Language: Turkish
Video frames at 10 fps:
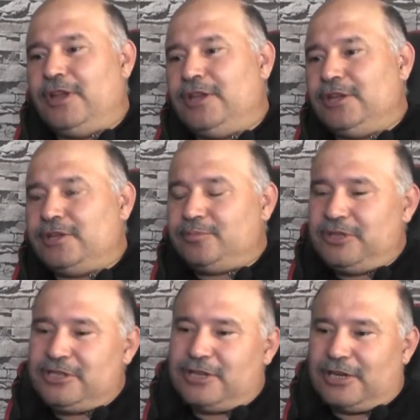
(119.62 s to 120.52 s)
Ee,
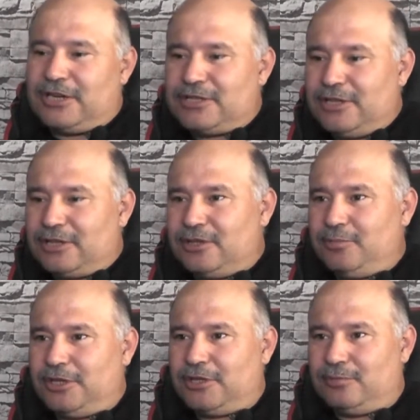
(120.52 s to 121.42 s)
biz
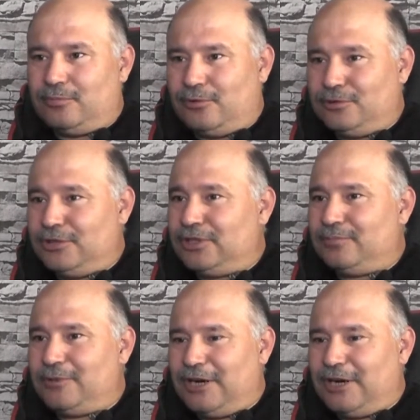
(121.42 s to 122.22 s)
araçlarda bakım, onarım,